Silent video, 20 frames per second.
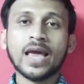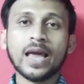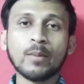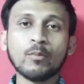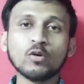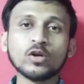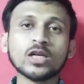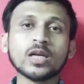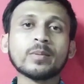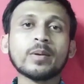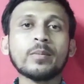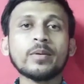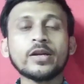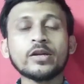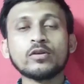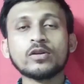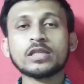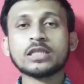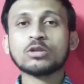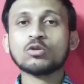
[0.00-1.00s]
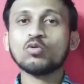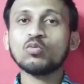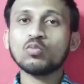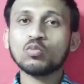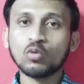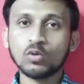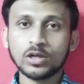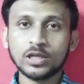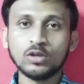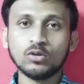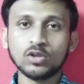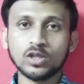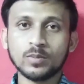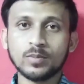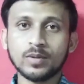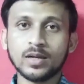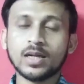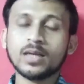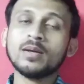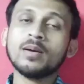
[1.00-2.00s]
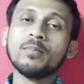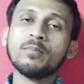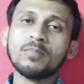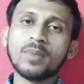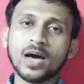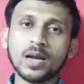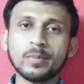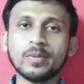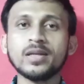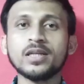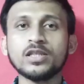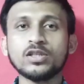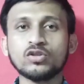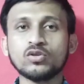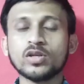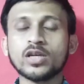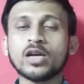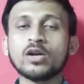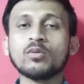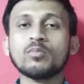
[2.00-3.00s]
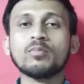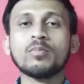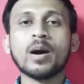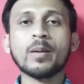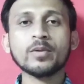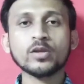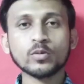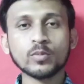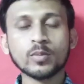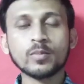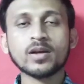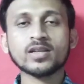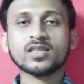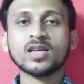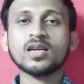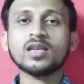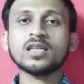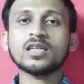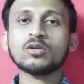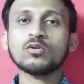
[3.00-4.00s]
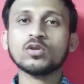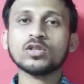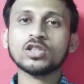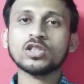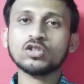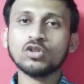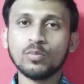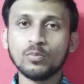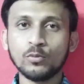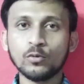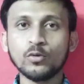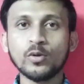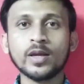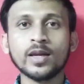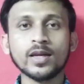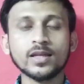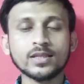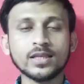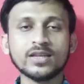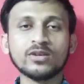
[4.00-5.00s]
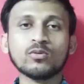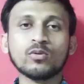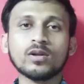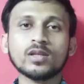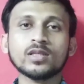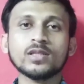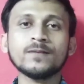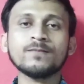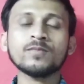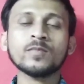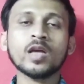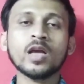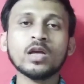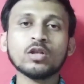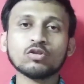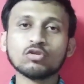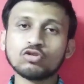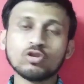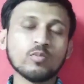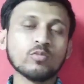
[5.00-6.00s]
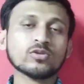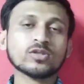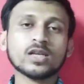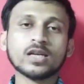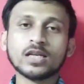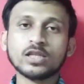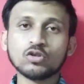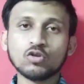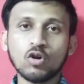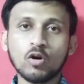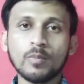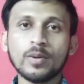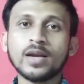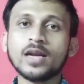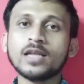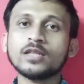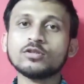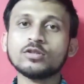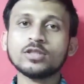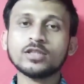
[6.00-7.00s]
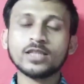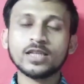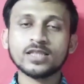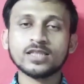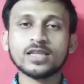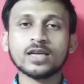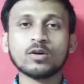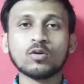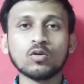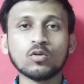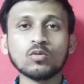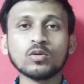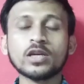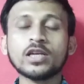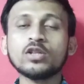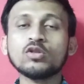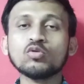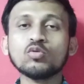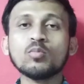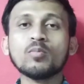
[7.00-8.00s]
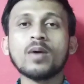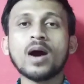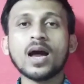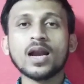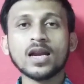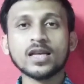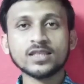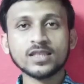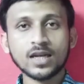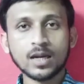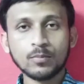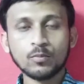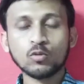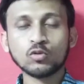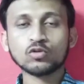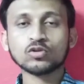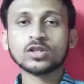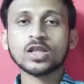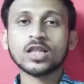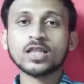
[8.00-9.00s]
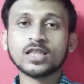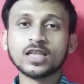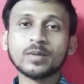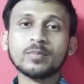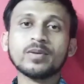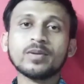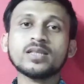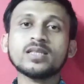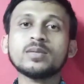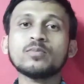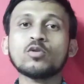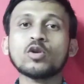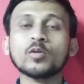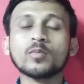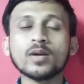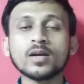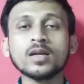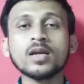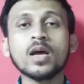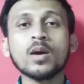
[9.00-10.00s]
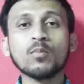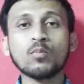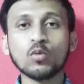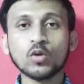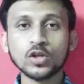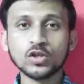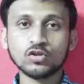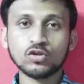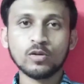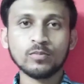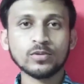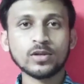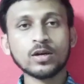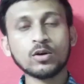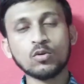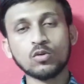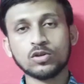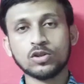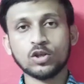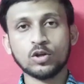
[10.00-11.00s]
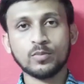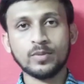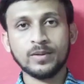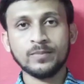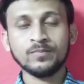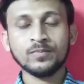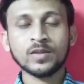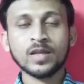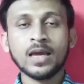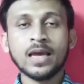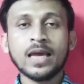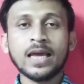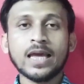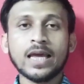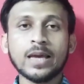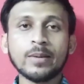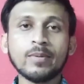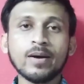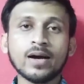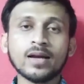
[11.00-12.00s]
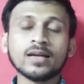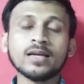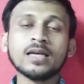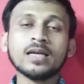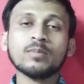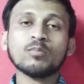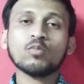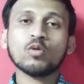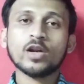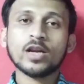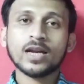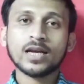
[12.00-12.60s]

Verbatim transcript: এমনটা ভেবে নিও না যে খুব কঠিন হতে পারে পারবে নিশ্চয়ই কারণ আমি যেমন মাস্টার ডিগ্রি করেছি সম্পূর্ণ ইংলিশেই করেছি তো সমস্যার কিছু হবে না যদি চেষ্টা করো কিন্তু বাংলা যারা পড়ছো তাদের থেকে বেশি পরিমাণ পরিশ্রমটা করতে হবে এবার বলে